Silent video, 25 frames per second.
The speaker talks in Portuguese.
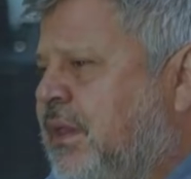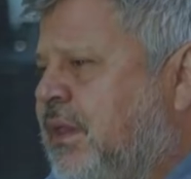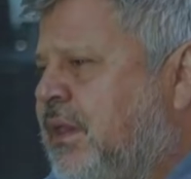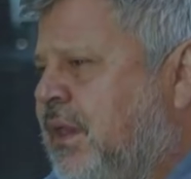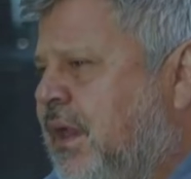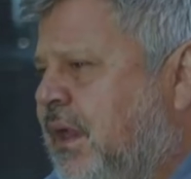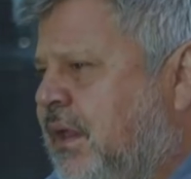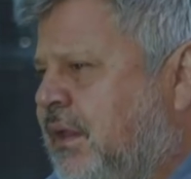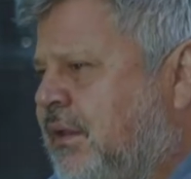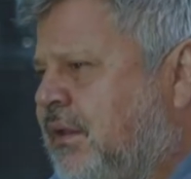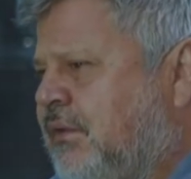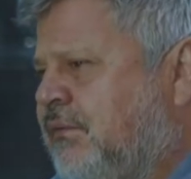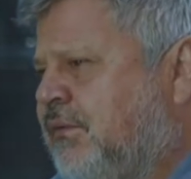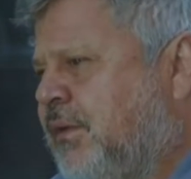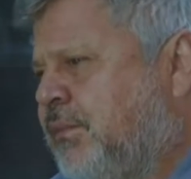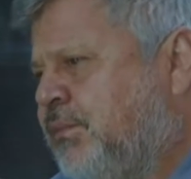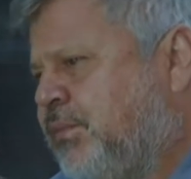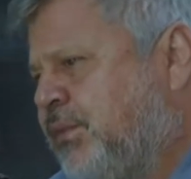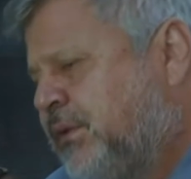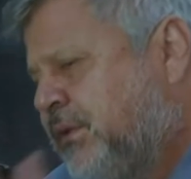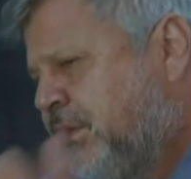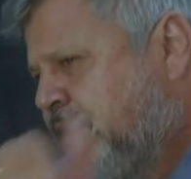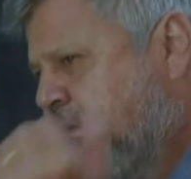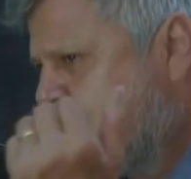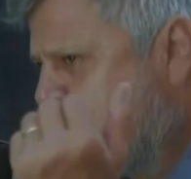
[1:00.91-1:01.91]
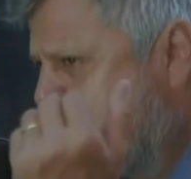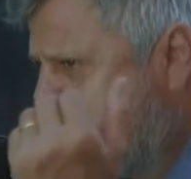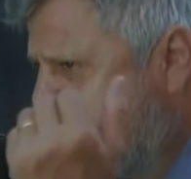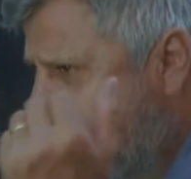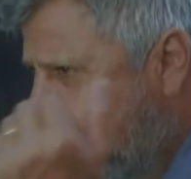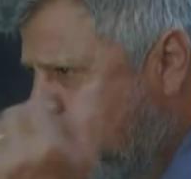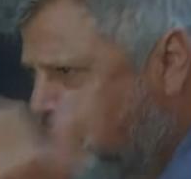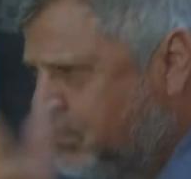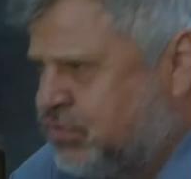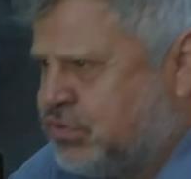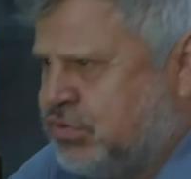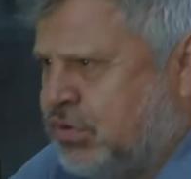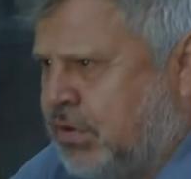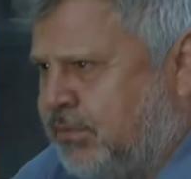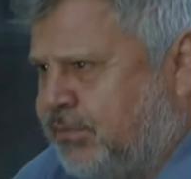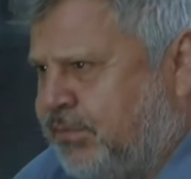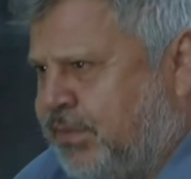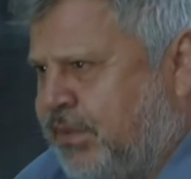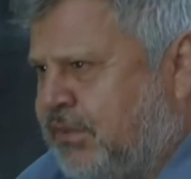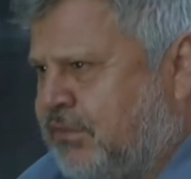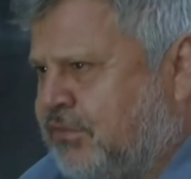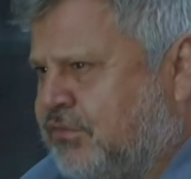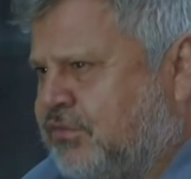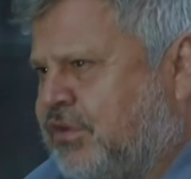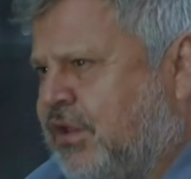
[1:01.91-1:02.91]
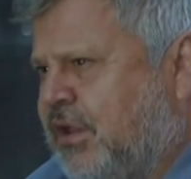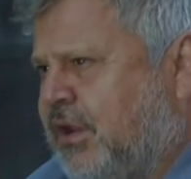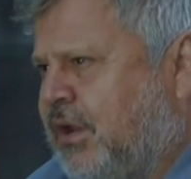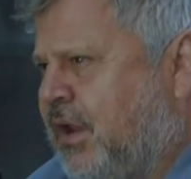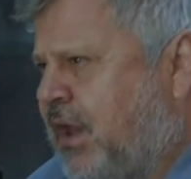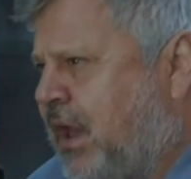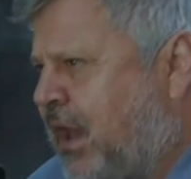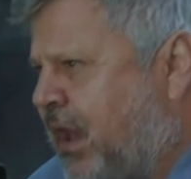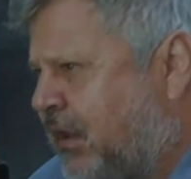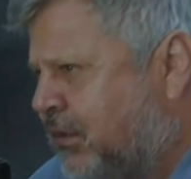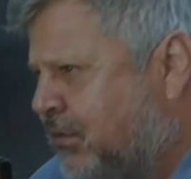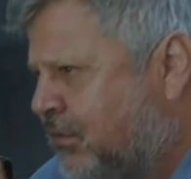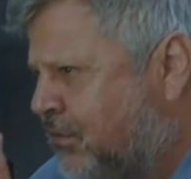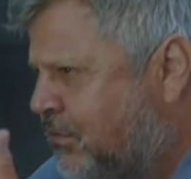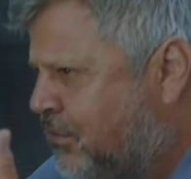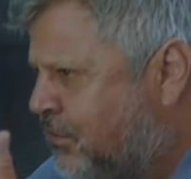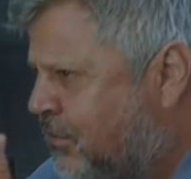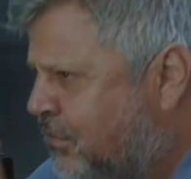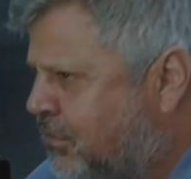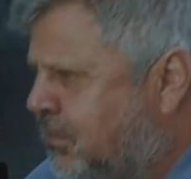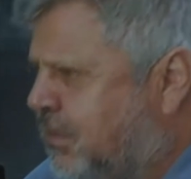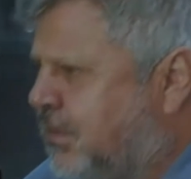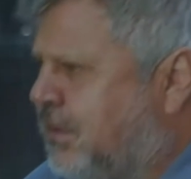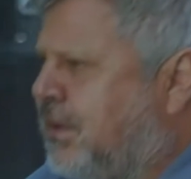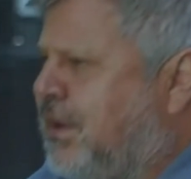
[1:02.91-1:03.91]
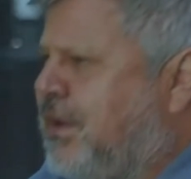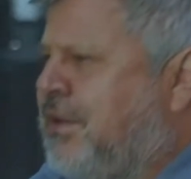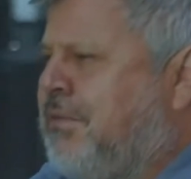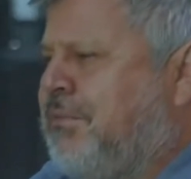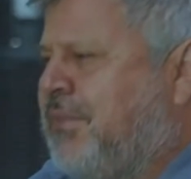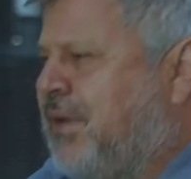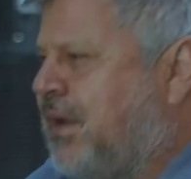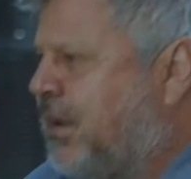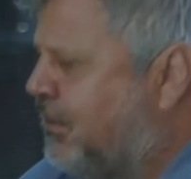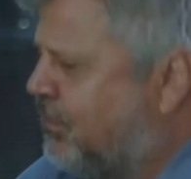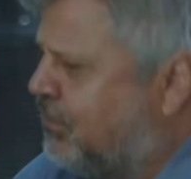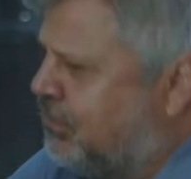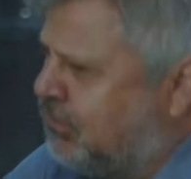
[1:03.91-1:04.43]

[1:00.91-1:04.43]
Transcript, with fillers: e ainda vai poder tomar um chopinho gelado com clima,